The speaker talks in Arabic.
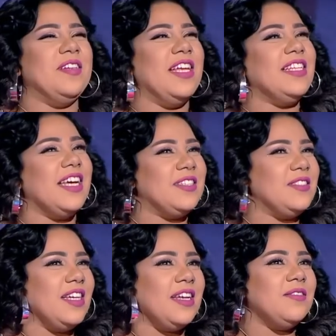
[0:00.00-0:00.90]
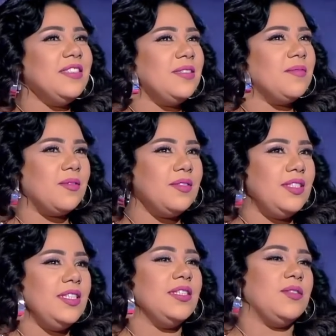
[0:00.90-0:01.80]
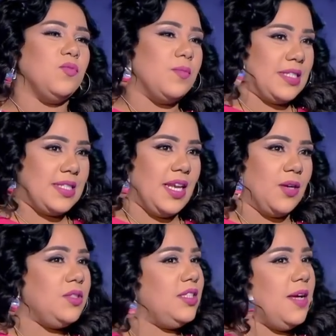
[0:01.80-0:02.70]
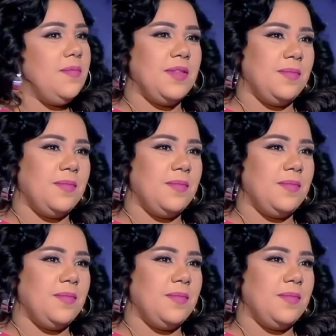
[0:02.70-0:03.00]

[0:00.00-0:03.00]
قولي لنا يا دنيا لو انت ما كنتيش ممثله كنت تحبي